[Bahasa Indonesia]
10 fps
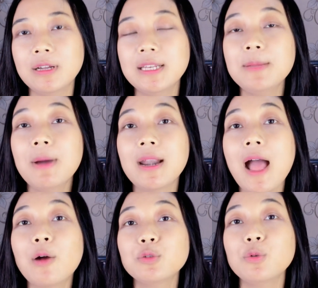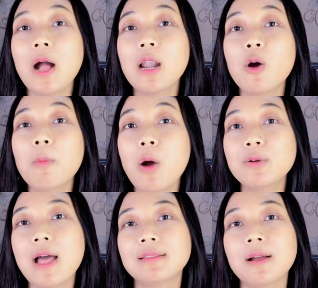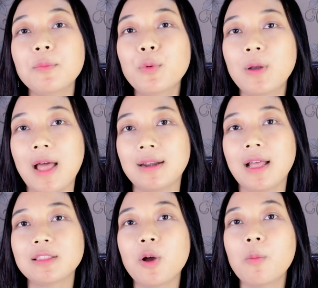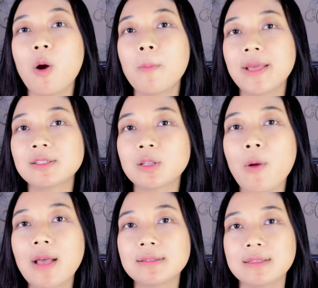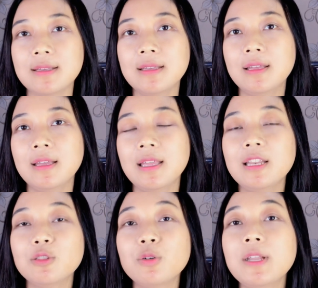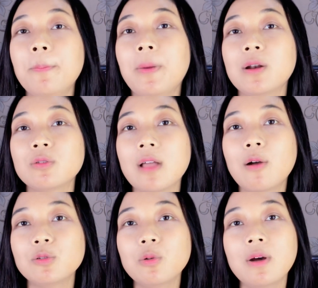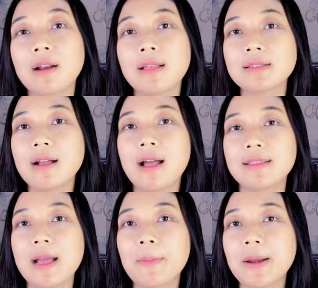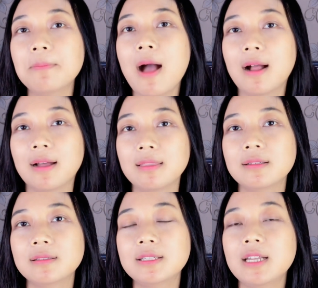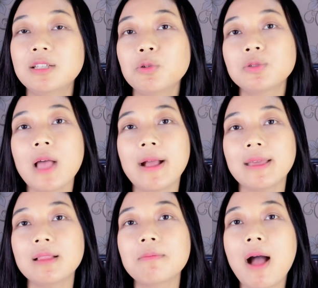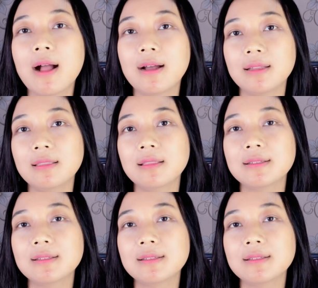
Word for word: Dimana aku tuh kalau mau datang bulan atau mau menstruasi Ini tuh di perut aku tuh kerasa nggak nyaman banget jadi tuh sakit banget.